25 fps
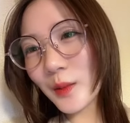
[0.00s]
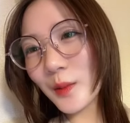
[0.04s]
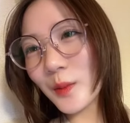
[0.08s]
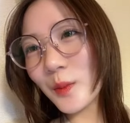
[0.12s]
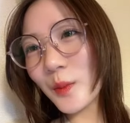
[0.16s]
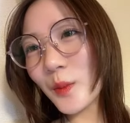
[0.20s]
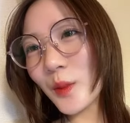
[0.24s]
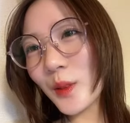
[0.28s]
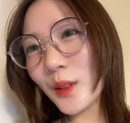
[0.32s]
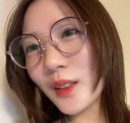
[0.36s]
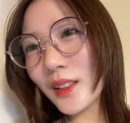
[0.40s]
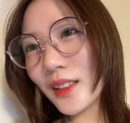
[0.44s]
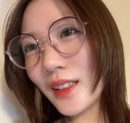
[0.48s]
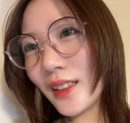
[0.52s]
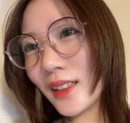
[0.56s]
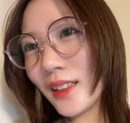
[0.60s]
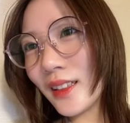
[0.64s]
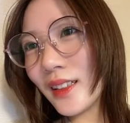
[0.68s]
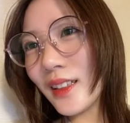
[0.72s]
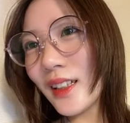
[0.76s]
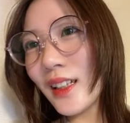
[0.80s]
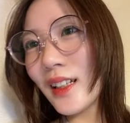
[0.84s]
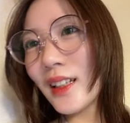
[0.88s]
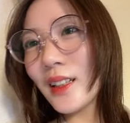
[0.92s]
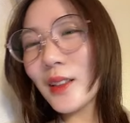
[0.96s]
思って
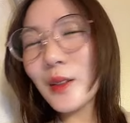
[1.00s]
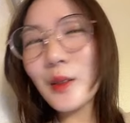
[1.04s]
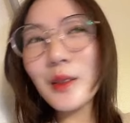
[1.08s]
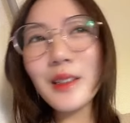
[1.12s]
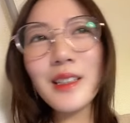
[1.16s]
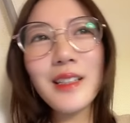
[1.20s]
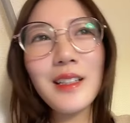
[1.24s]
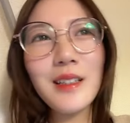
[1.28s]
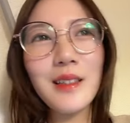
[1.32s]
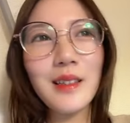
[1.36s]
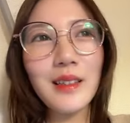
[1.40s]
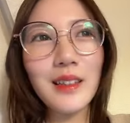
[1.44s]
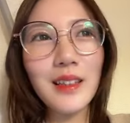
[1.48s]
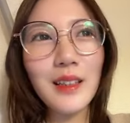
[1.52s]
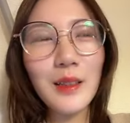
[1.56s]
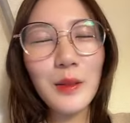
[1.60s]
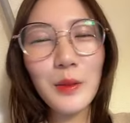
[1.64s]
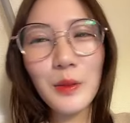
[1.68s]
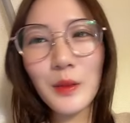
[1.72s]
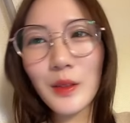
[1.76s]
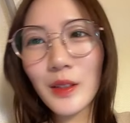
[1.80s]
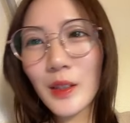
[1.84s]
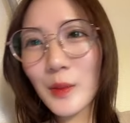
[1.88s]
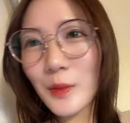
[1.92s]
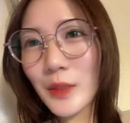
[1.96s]
とりあえず手
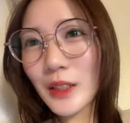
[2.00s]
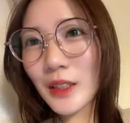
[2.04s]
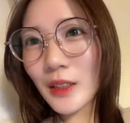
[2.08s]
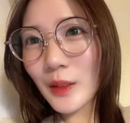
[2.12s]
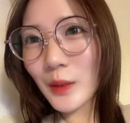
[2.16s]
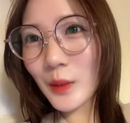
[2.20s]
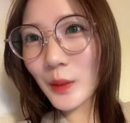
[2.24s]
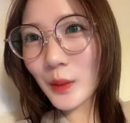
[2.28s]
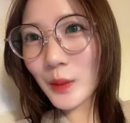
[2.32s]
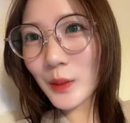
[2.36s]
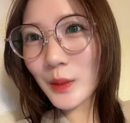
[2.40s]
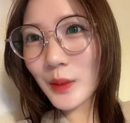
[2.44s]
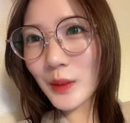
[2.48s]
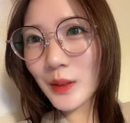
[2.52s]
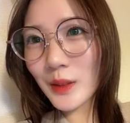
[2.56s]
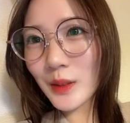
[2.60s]
振ってみたのよ